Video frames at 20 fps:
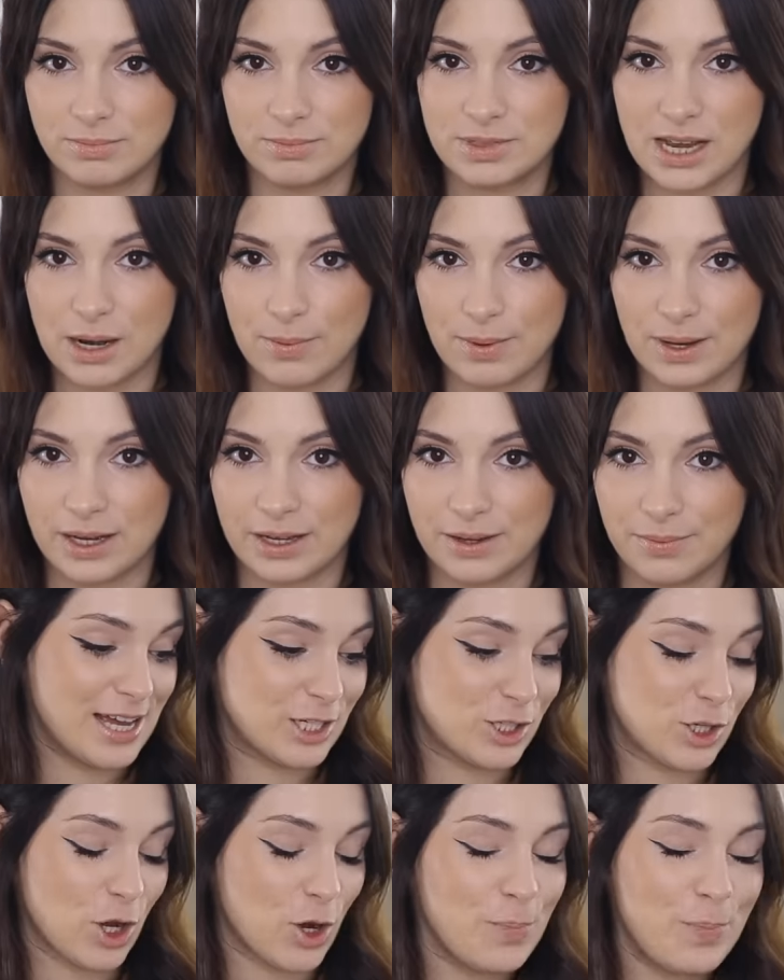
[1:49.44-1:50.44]
salvaje.
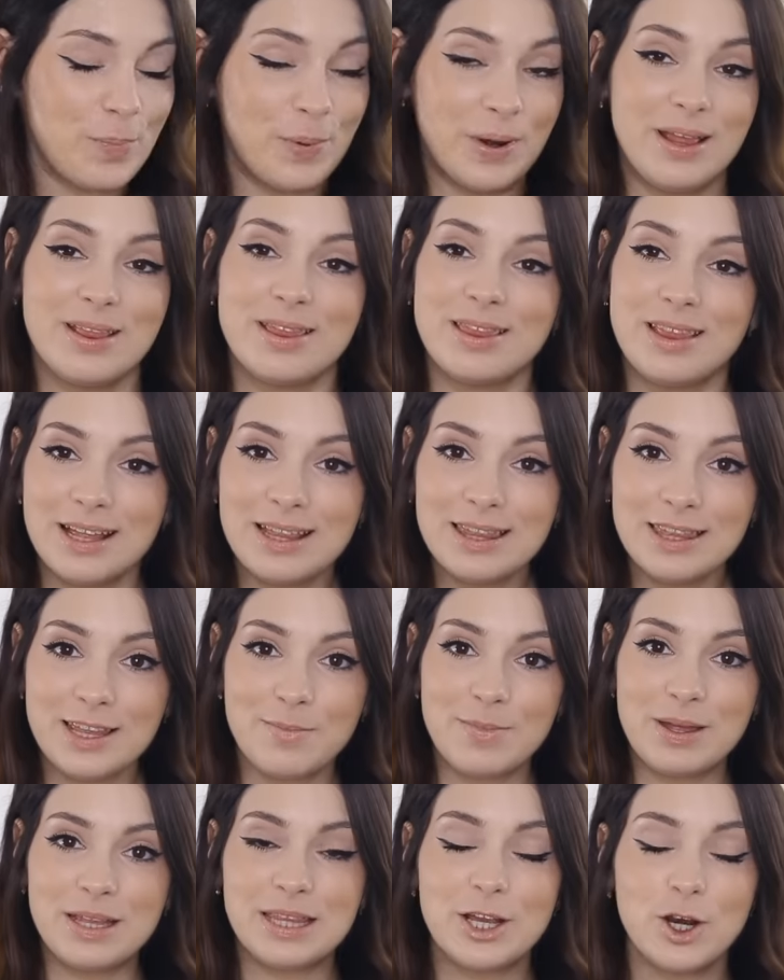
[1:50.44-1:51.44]

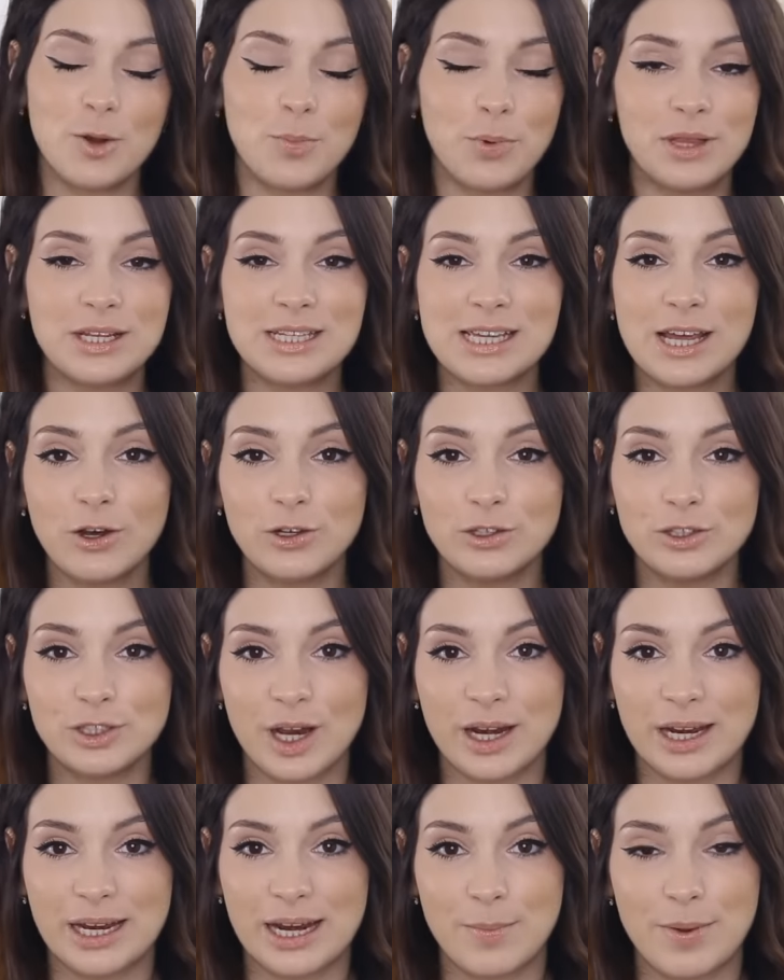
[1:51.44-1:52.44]
Sorprendentemente lo podéis
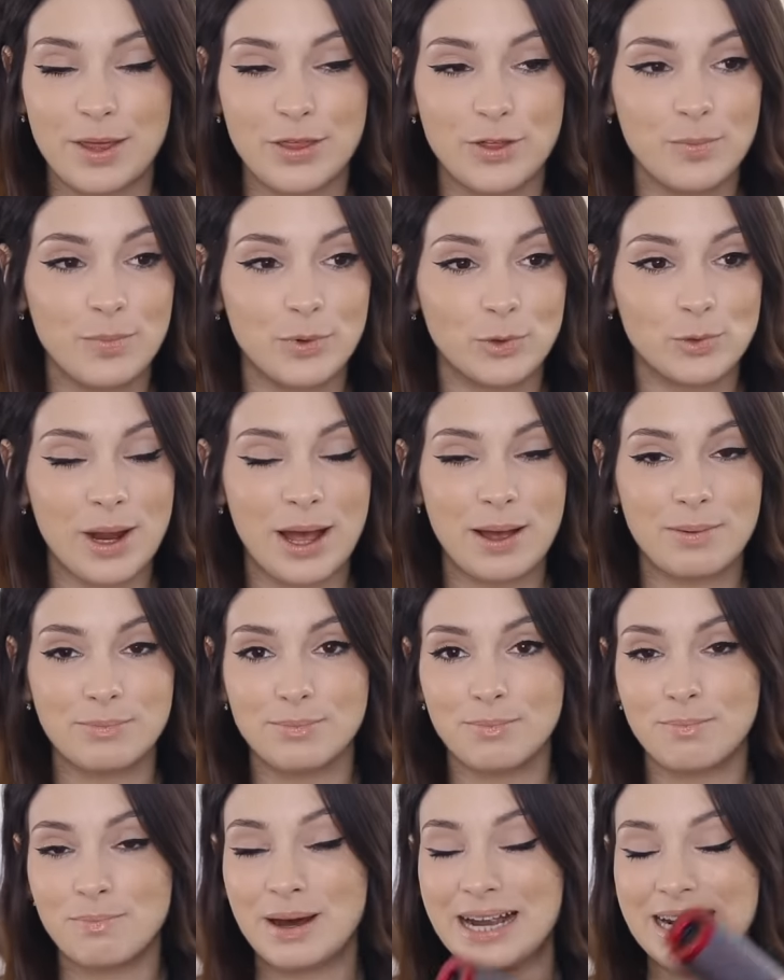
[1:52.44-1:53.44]
encontrar en Amazon por una
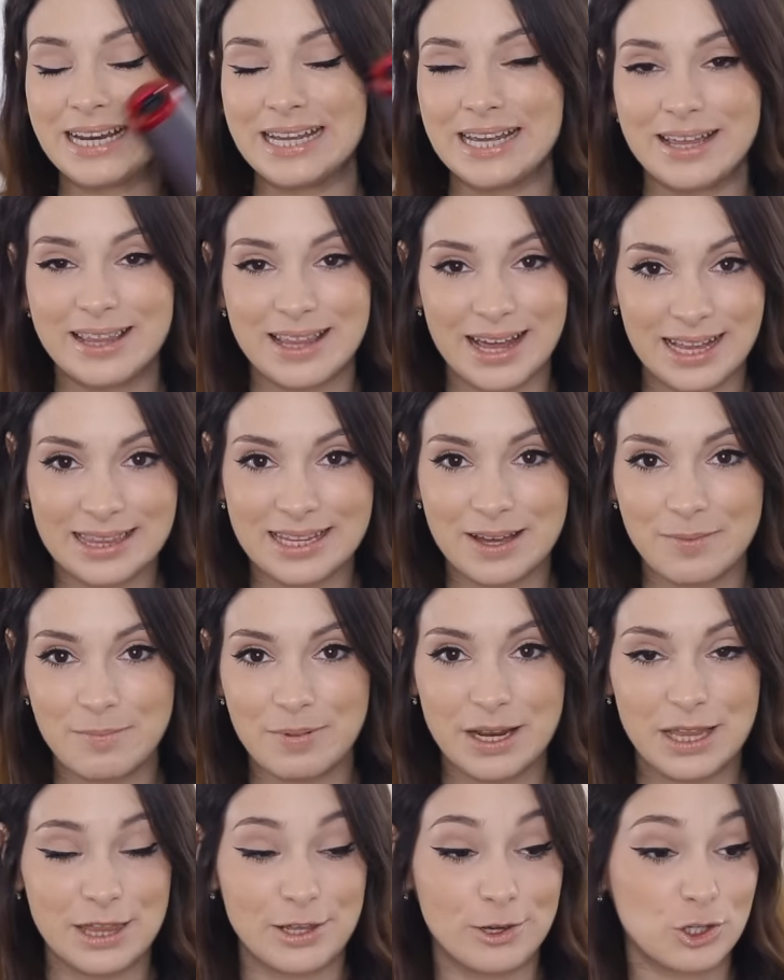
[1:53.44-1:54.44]
variedad de
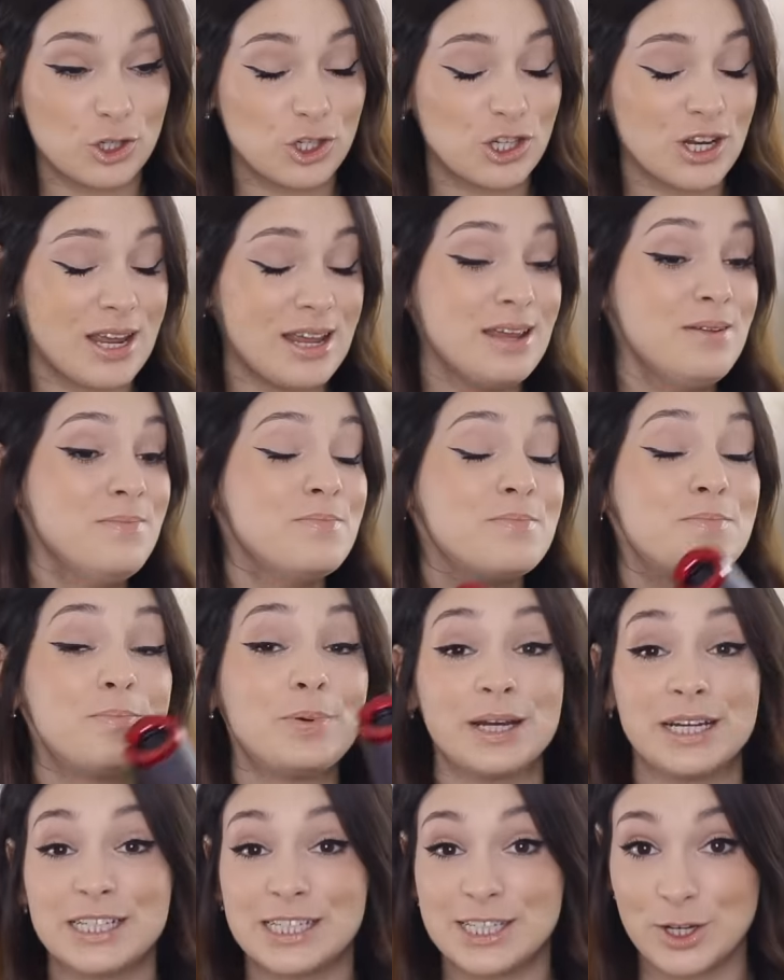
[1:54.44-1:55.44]
precios
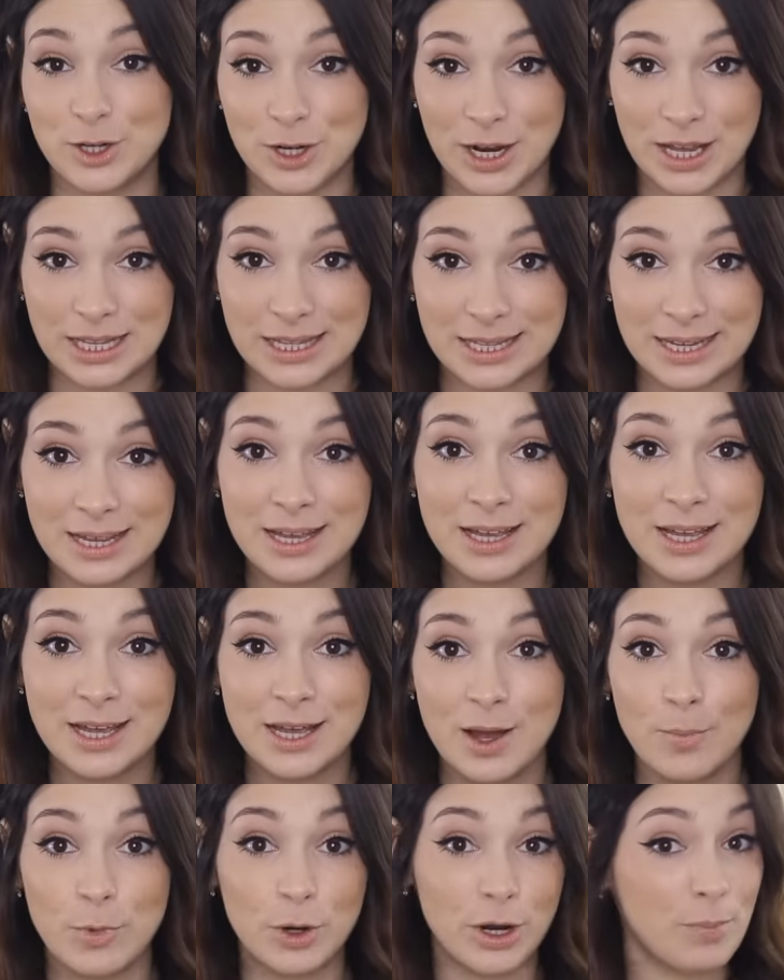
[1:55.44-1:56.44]
impresionante,
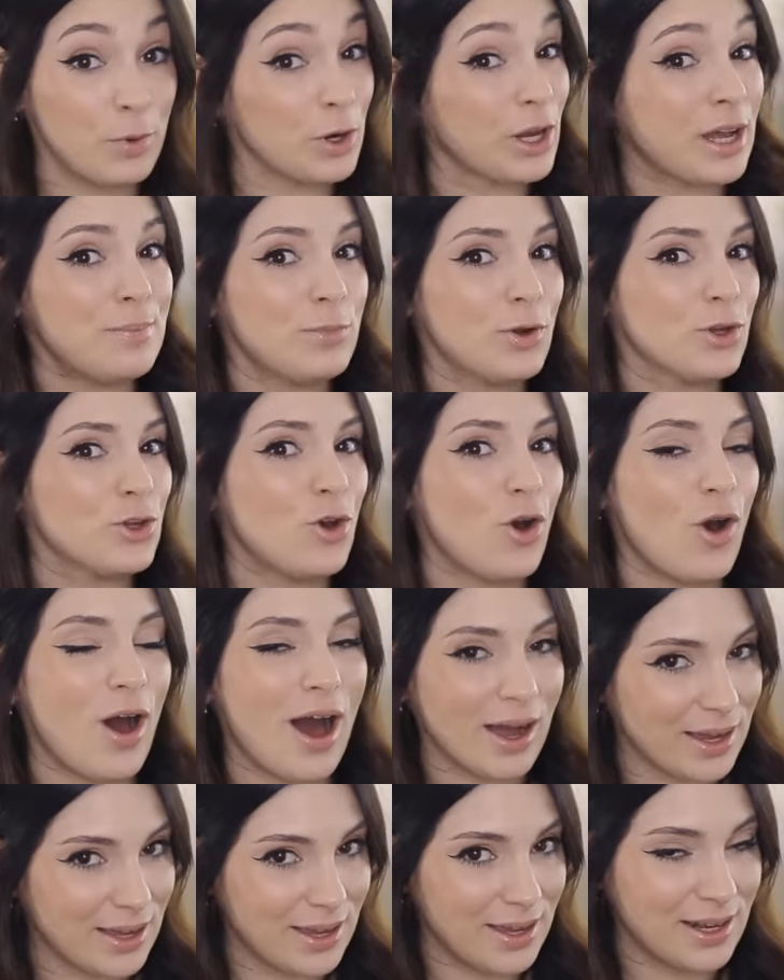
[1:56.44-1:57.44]
porque por ejemplo yo
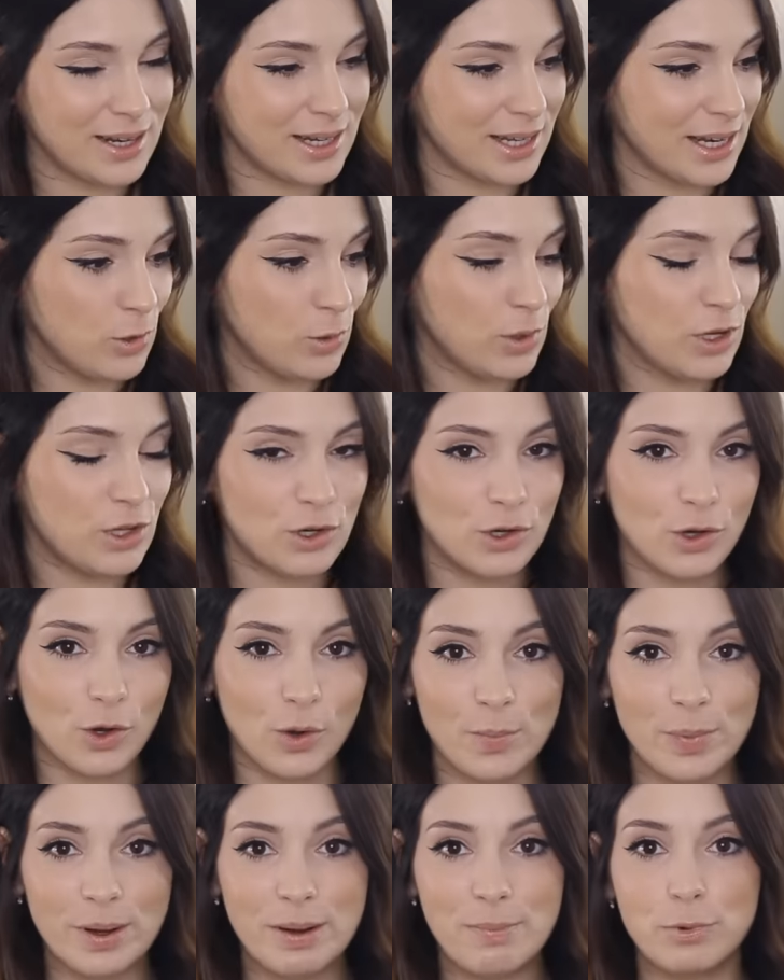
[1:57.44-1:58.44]
aquí en Reino Unido lo
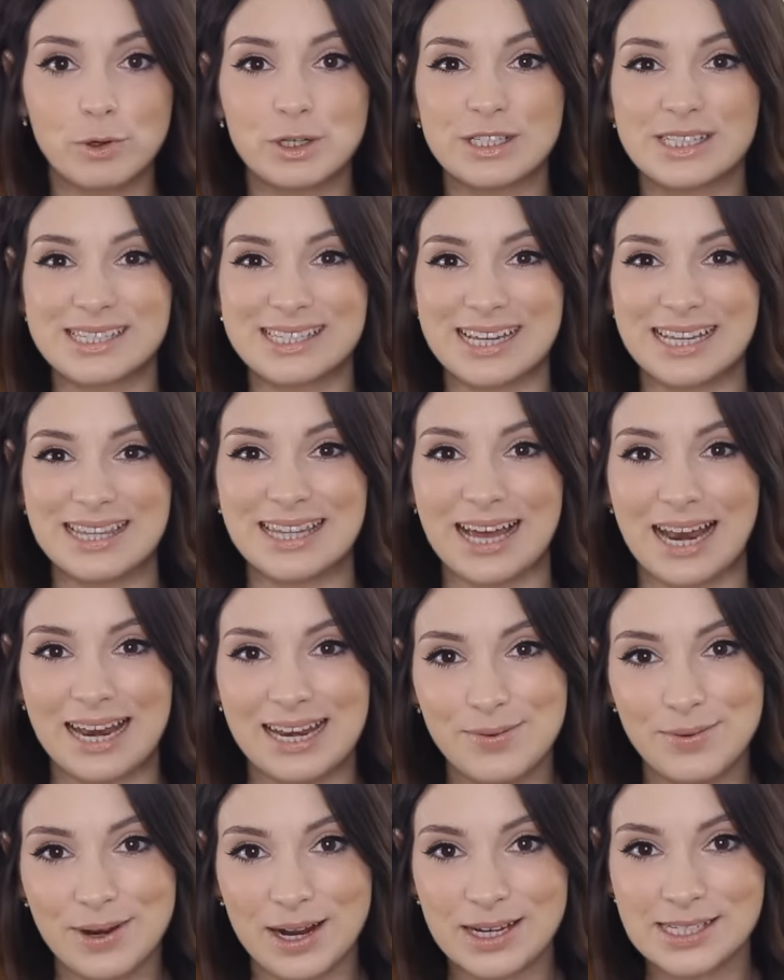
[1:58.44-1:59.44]
compré por 60
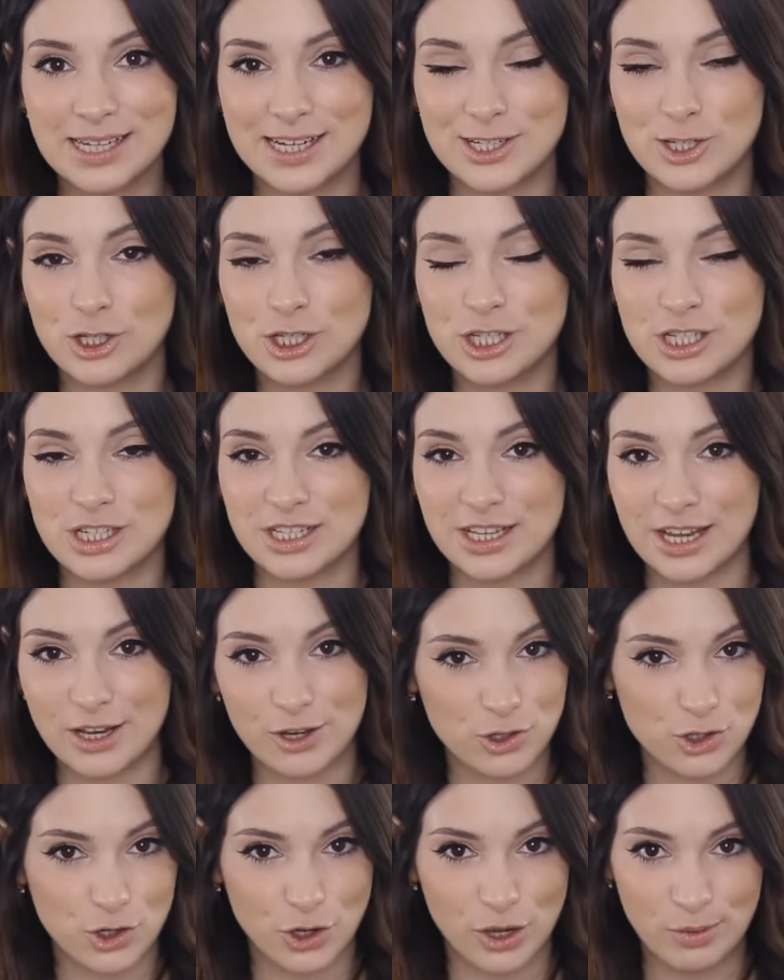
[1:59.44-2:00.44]
libras, que son
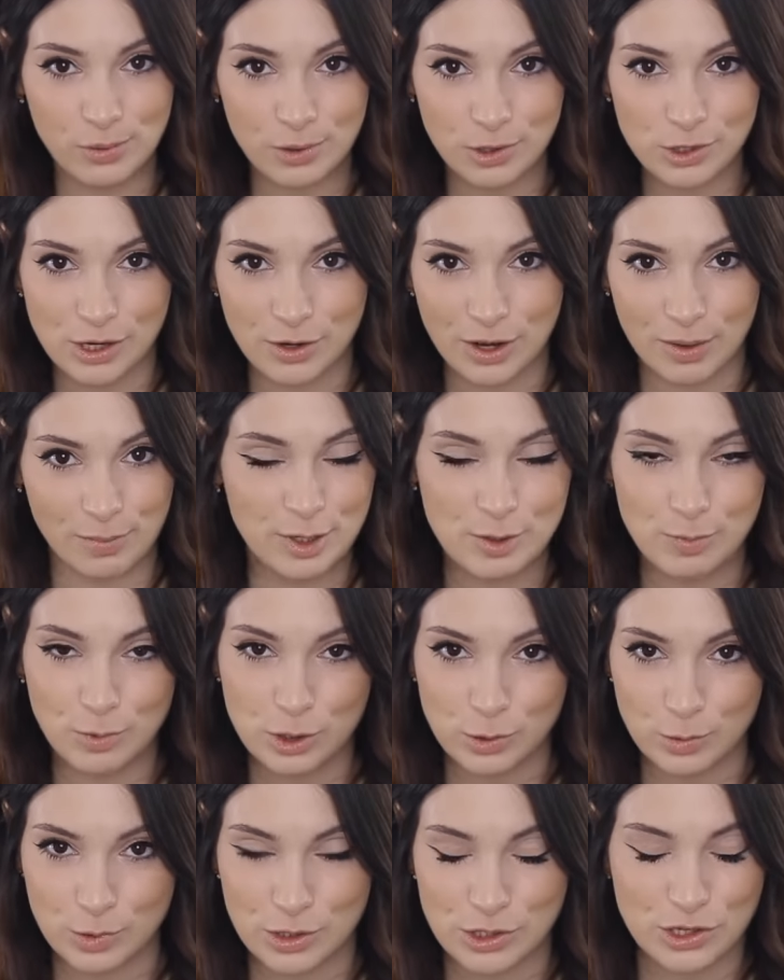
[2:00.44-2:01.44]
68 euros ahora mismo
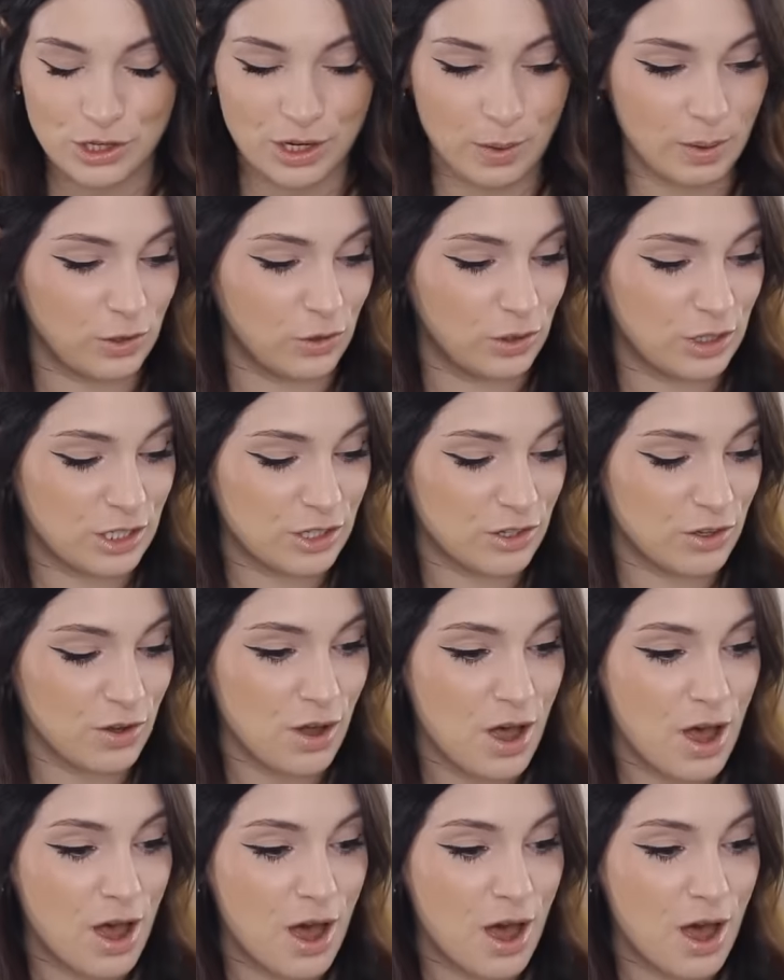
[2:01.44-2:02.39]
según estoy grabando esto,